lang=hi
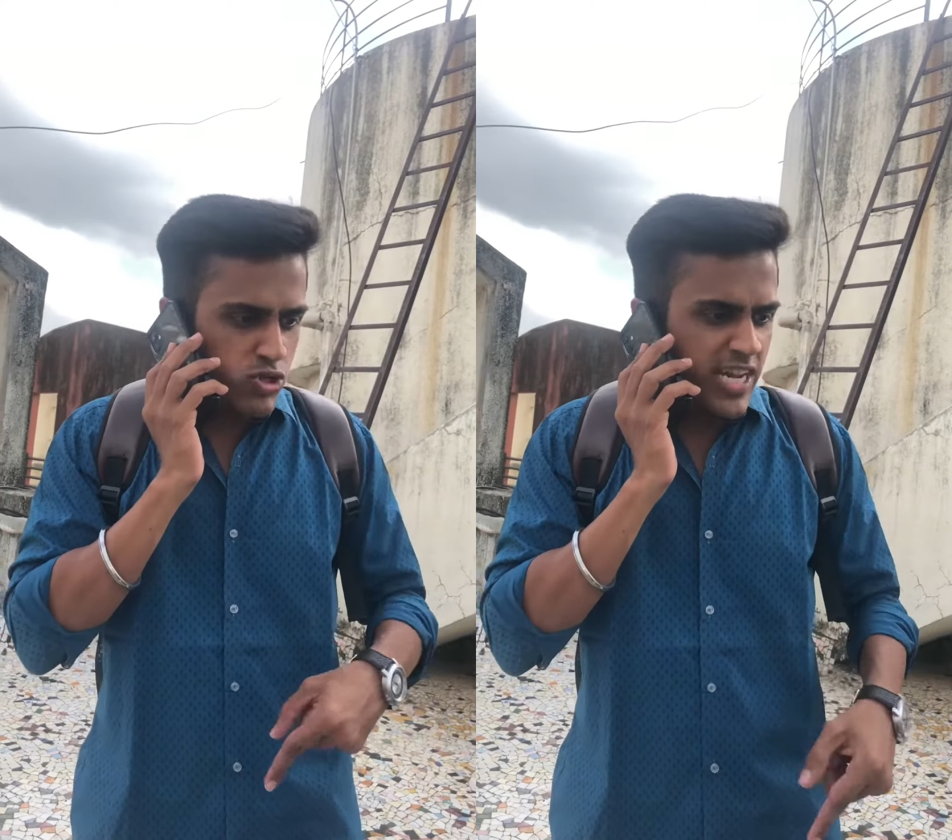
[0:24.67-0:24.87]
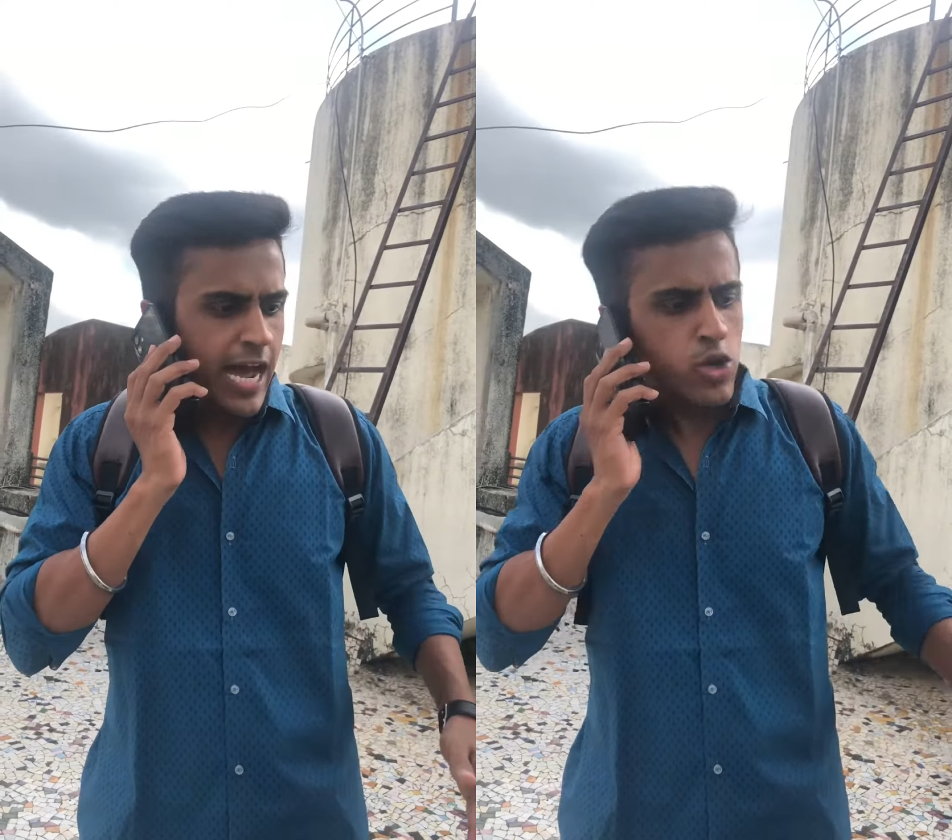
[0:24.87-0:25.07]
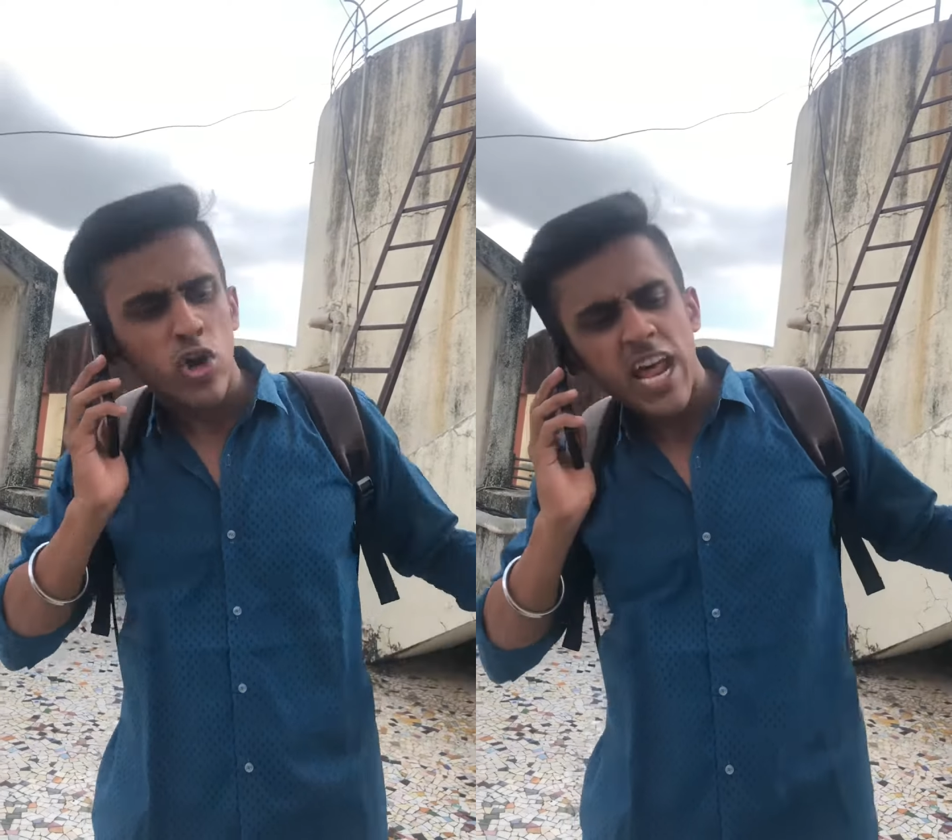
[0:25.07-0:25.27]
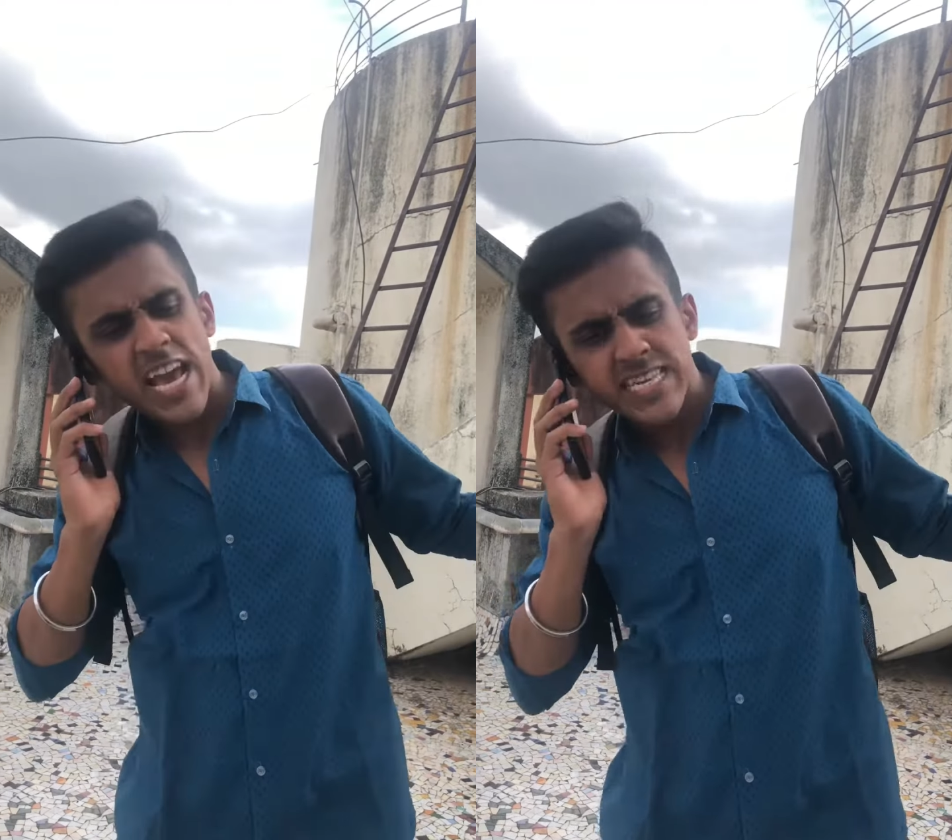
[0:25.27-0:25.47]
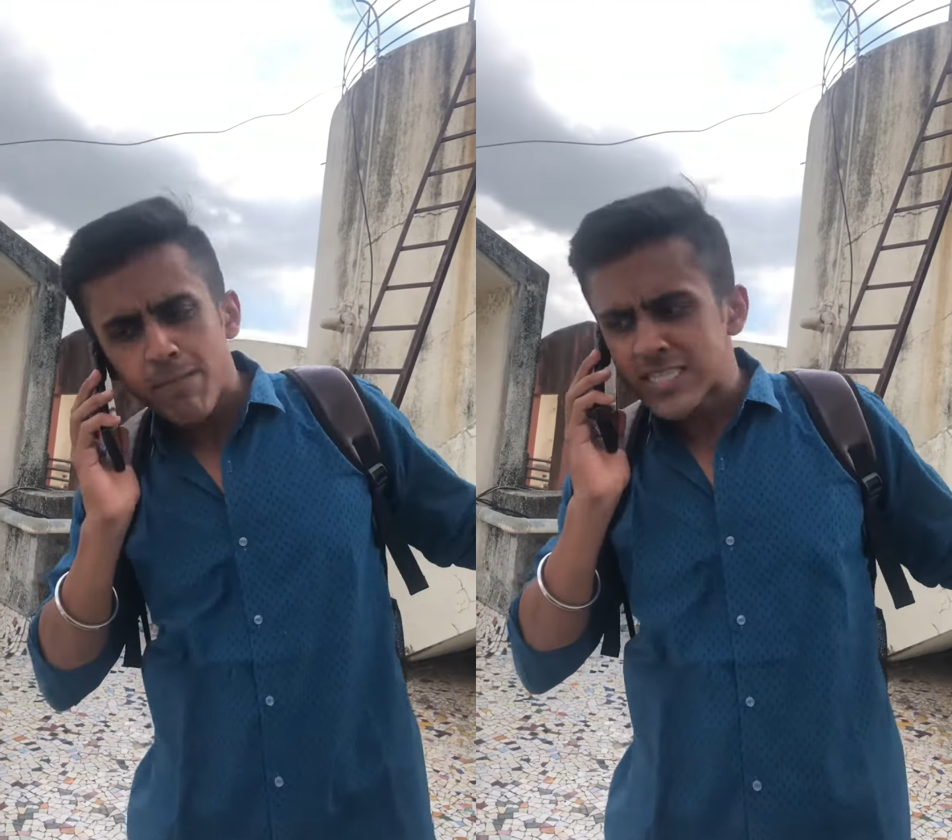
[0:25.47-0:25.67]
तुझे कानों का
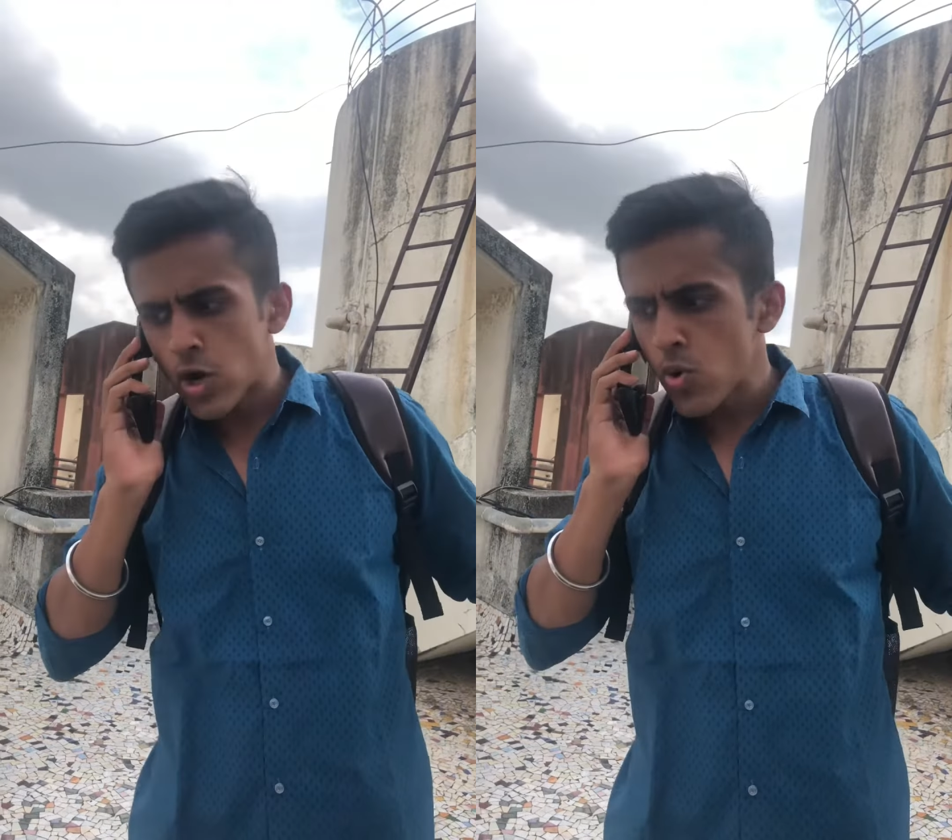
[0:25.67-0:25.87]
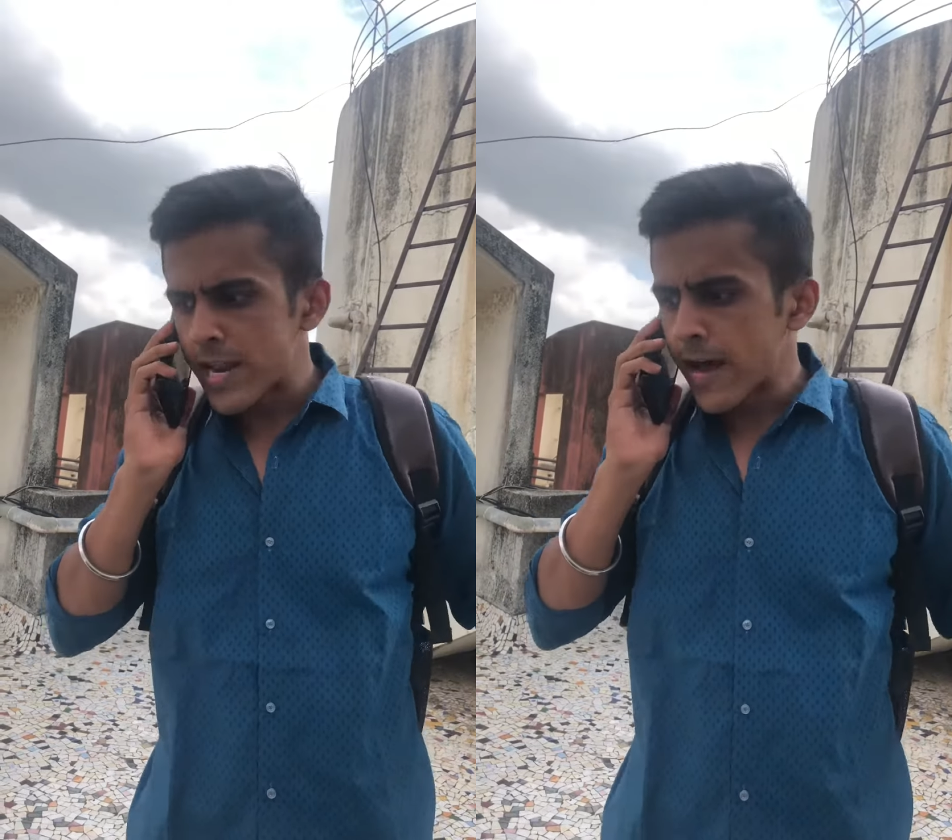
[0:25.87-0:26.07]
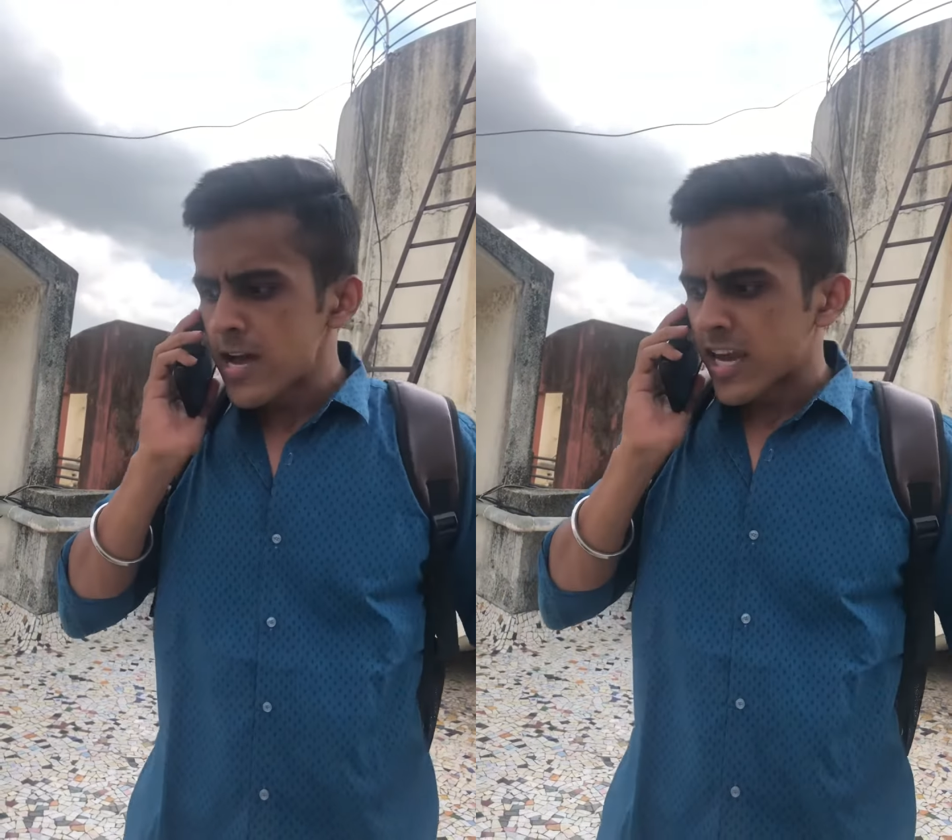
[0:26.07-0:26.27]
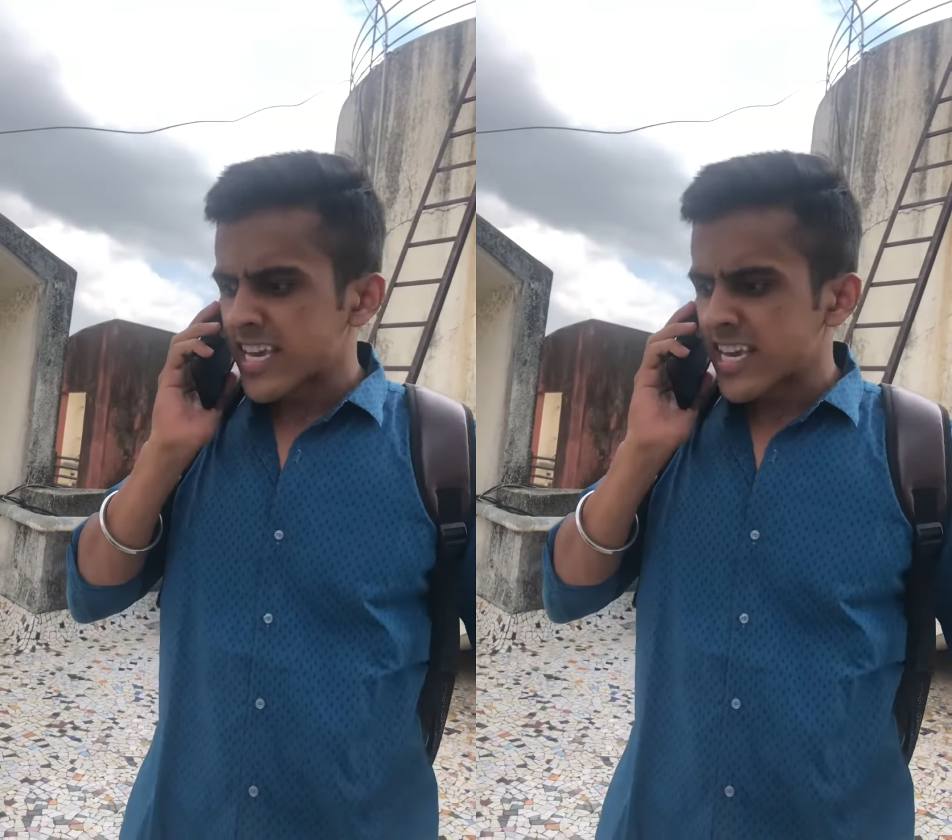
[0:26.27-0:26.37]
ऐसा बजाऊंगा ना